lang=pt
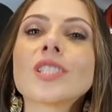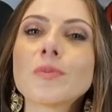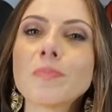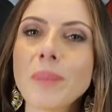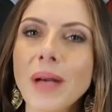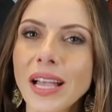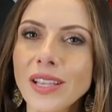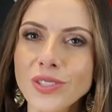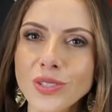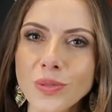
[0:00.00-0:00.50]

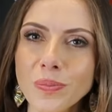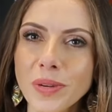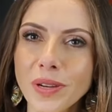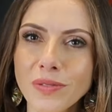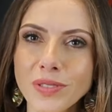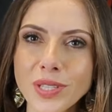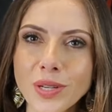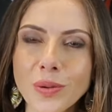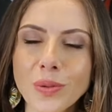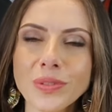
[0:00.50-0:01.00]
Espaço
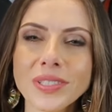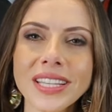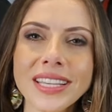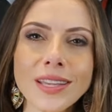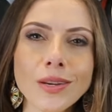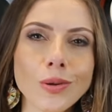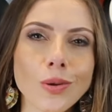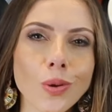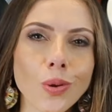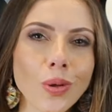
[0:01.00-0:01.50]
para você
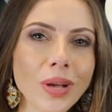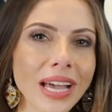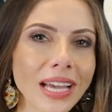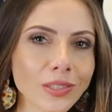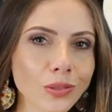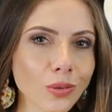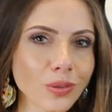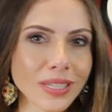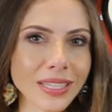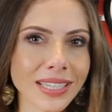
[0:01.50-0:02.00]
conseguir
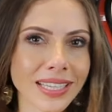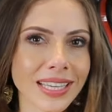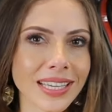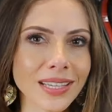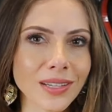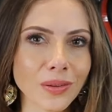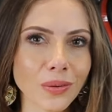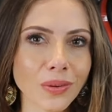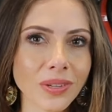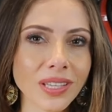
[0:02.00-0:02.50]
colocar tudo
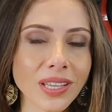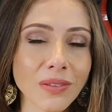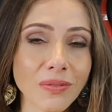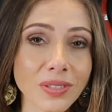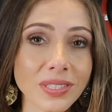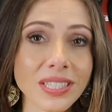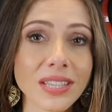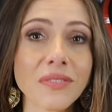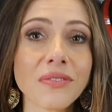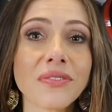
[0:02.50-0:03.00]
aquilo que
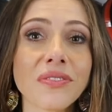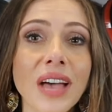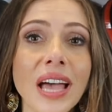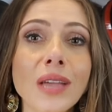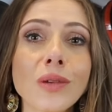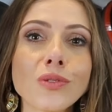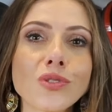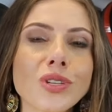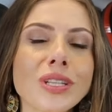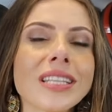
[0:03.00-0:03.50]
você
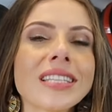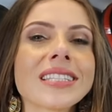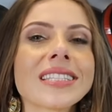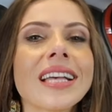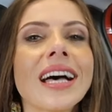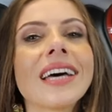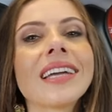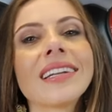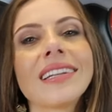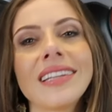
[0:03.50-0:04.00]
vai
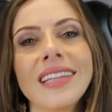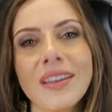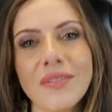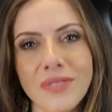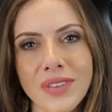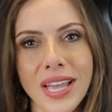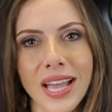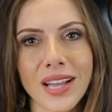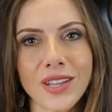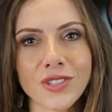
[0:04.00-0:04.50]
utilizar na
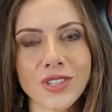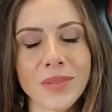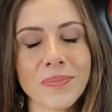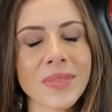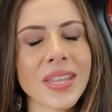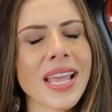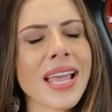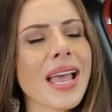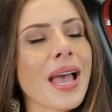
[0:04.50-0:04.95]
viagem.